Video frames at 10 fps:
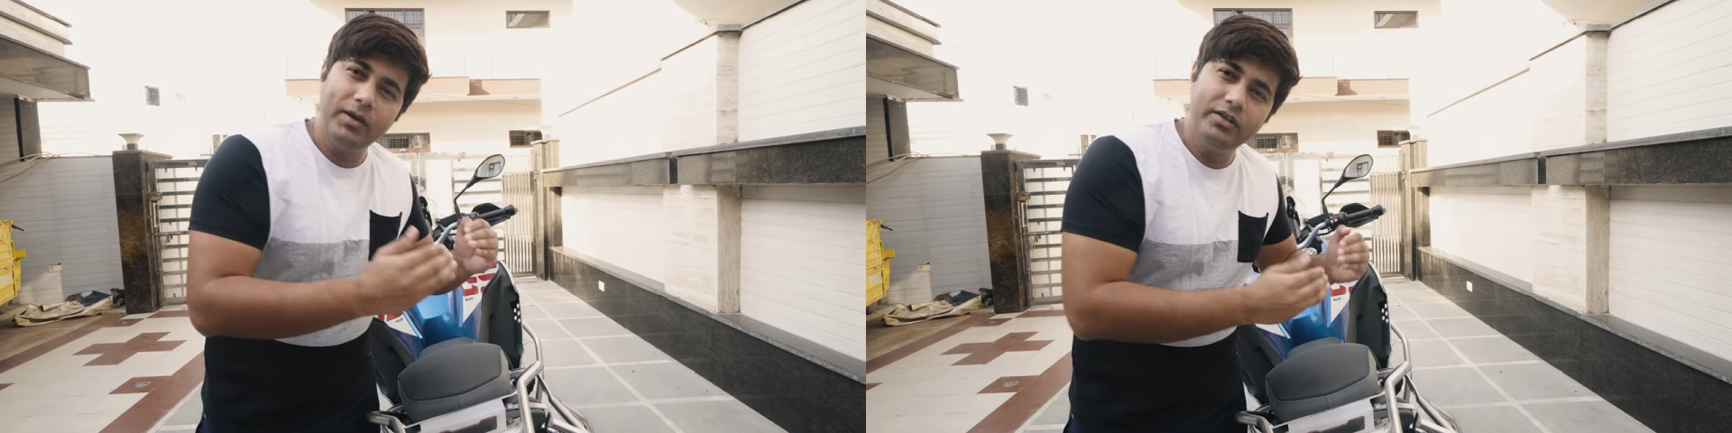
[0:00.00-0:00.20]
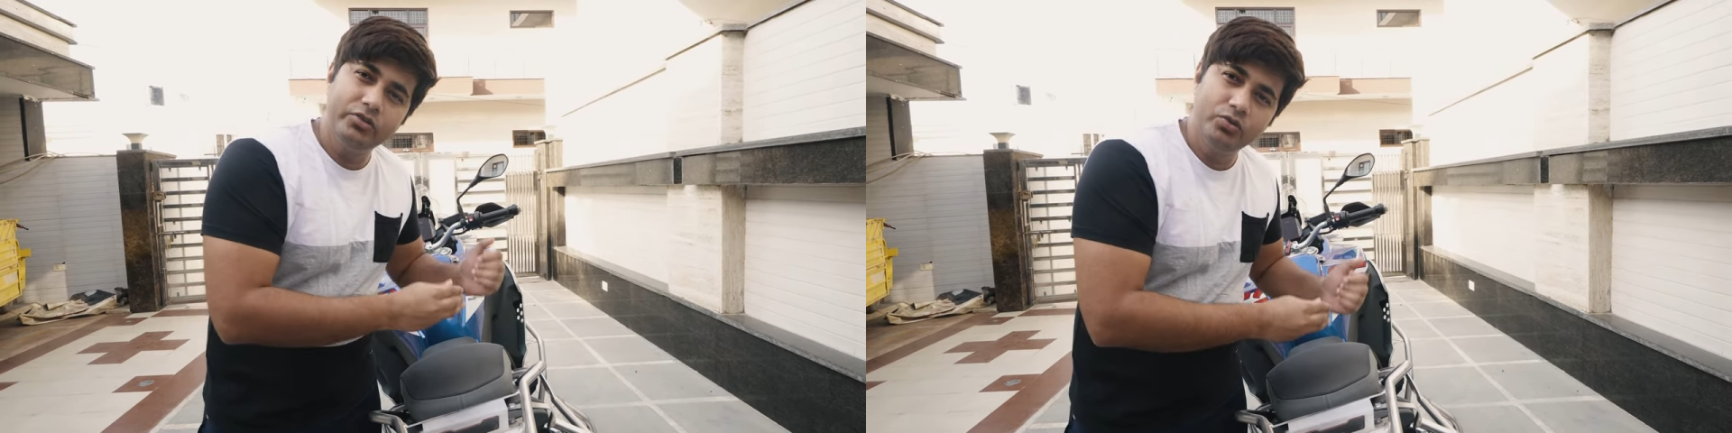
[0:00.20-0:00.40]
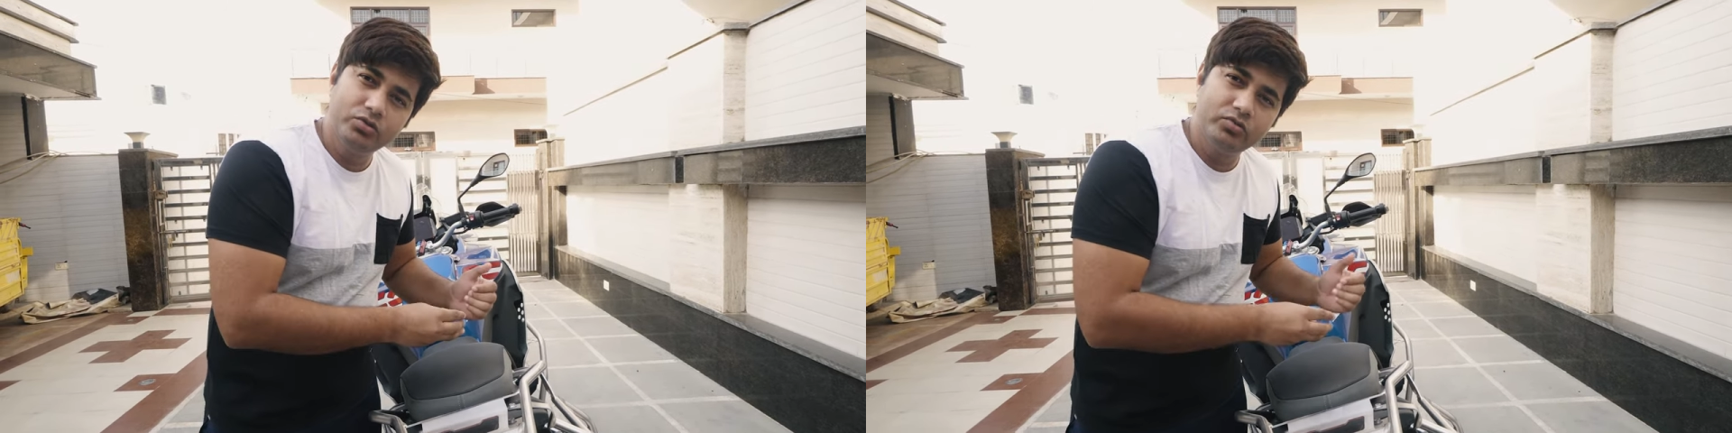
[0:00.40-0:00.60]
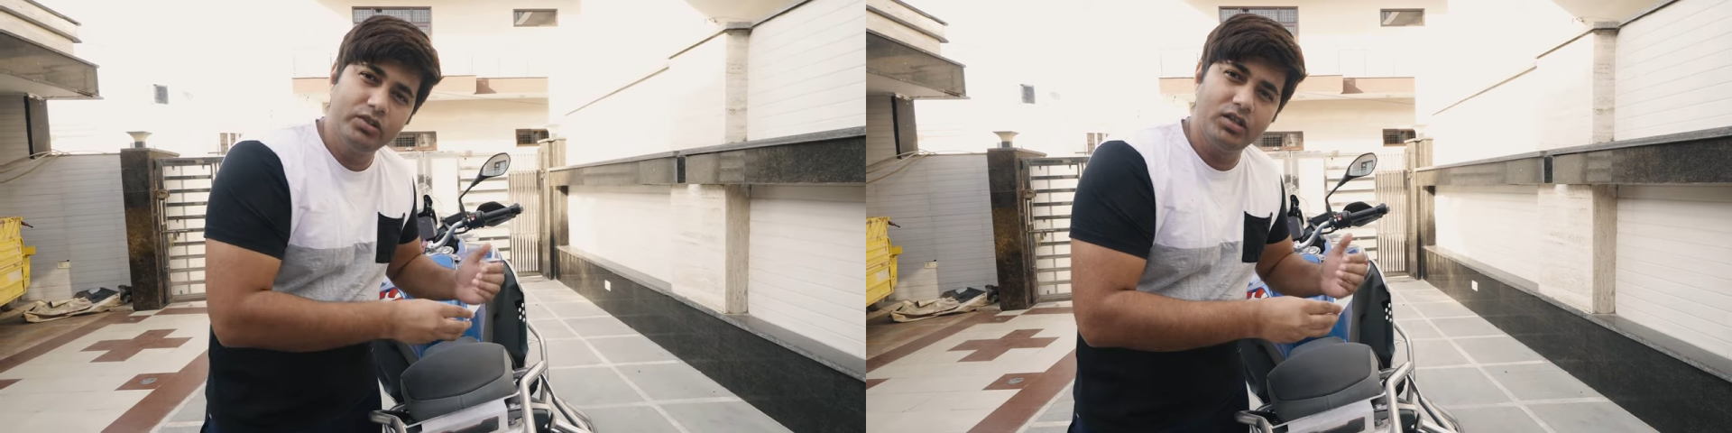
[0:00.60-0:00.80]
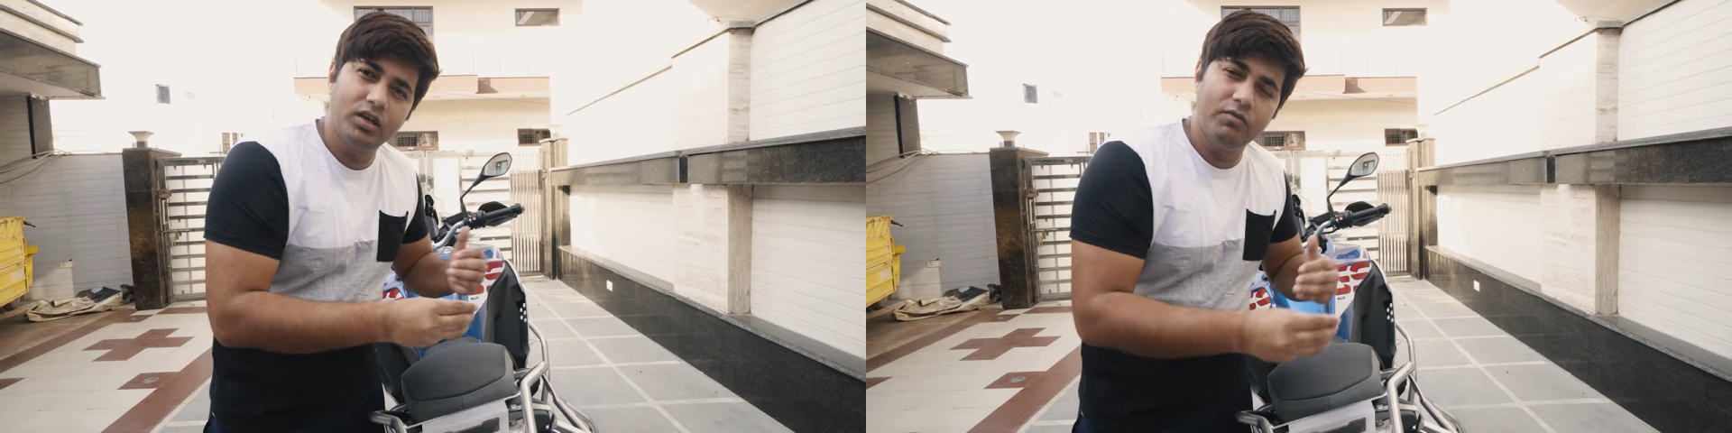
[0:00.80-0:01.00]
पहले यूज़ टू
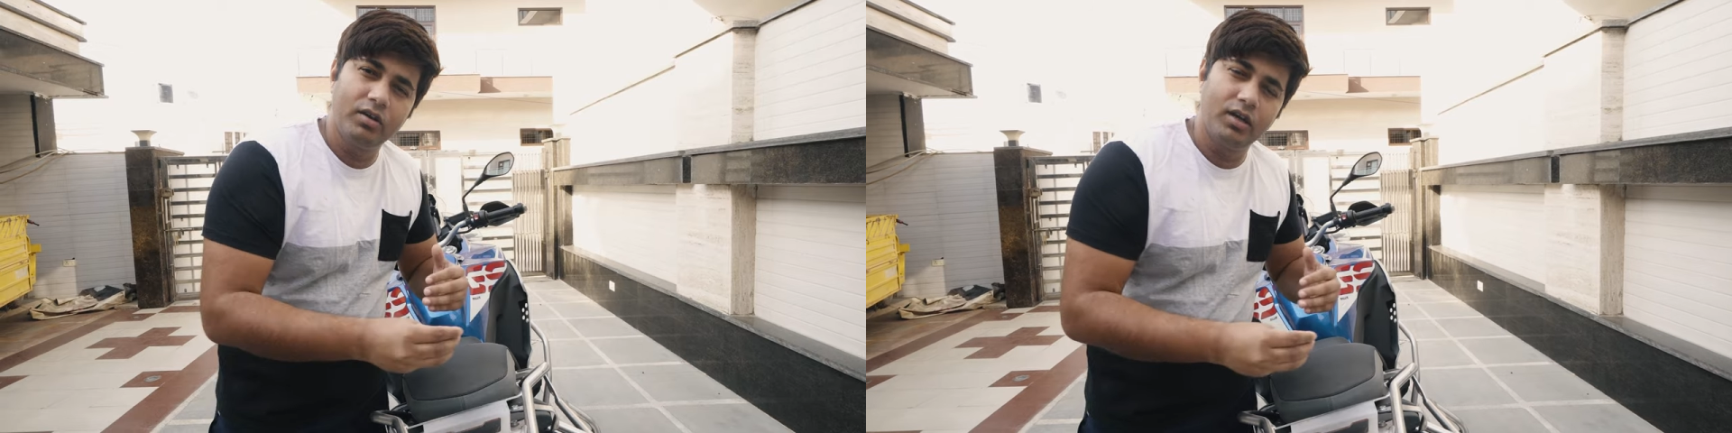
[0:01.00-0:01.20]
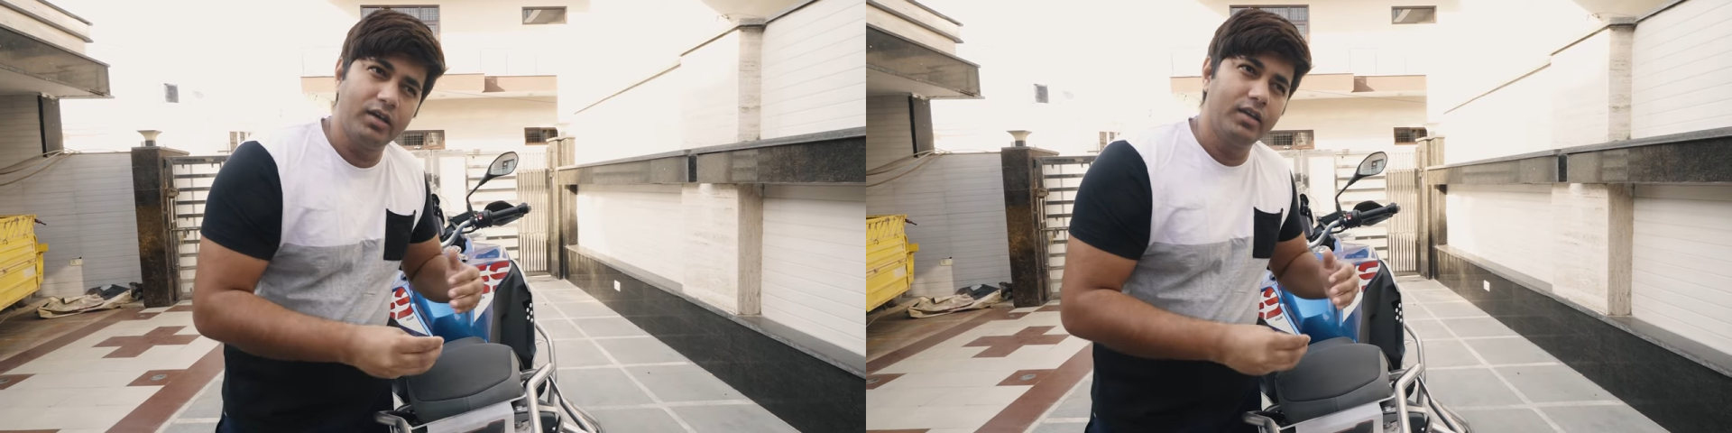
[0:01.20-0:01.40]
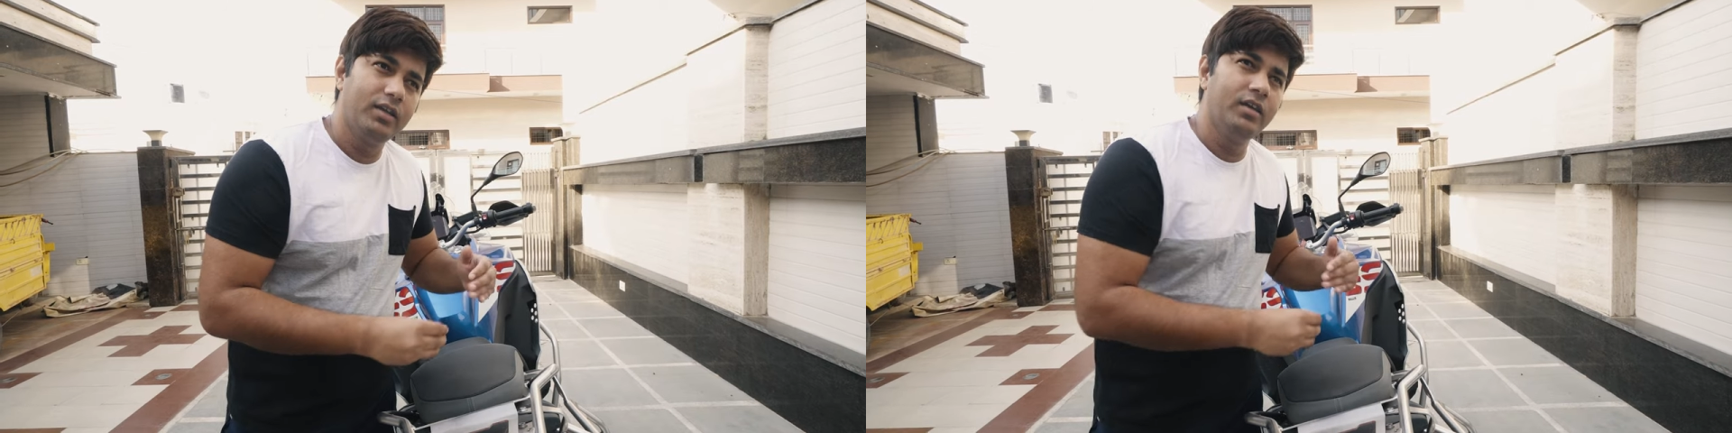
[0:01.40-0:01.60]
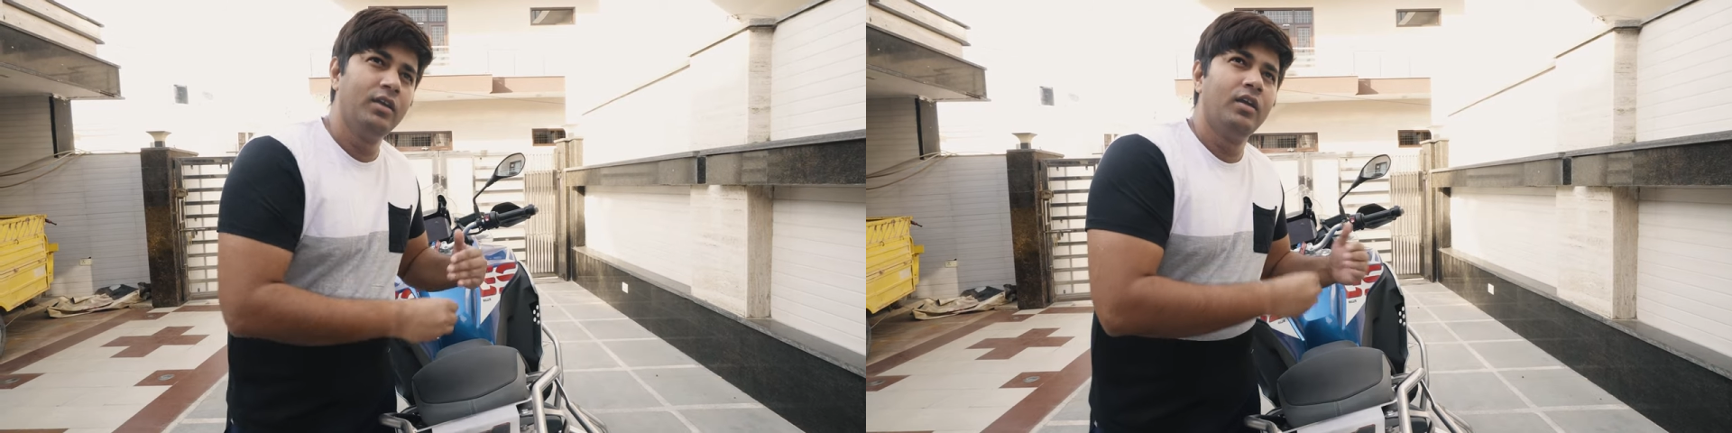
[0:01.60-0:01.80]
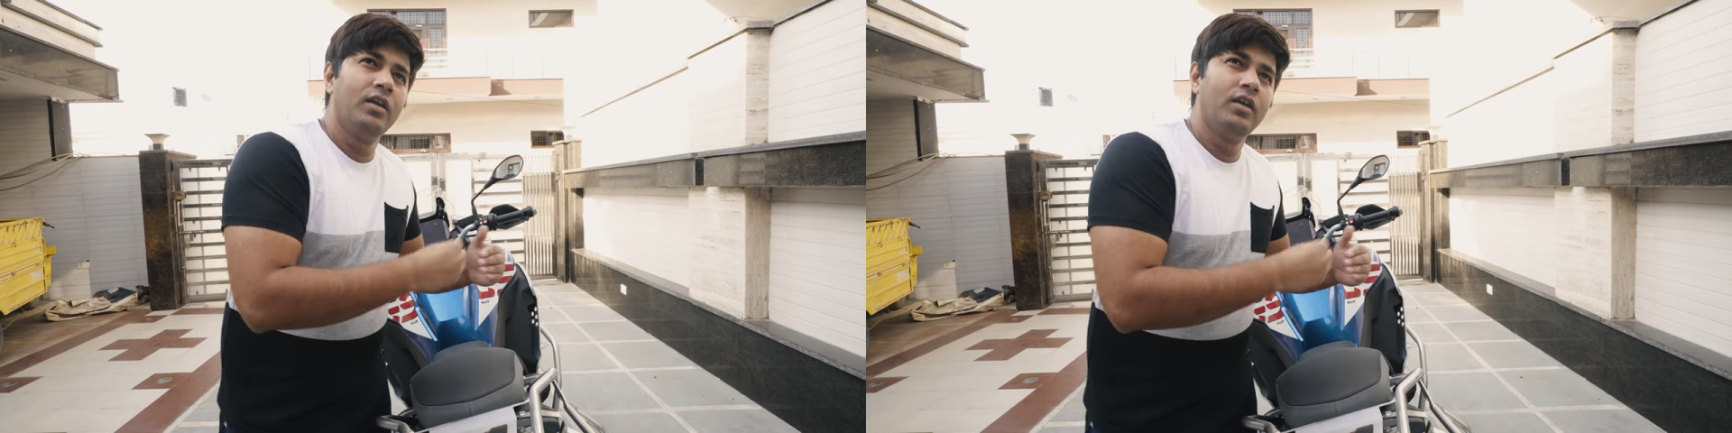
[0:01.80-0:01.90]
नहीं था कवर करने के लिए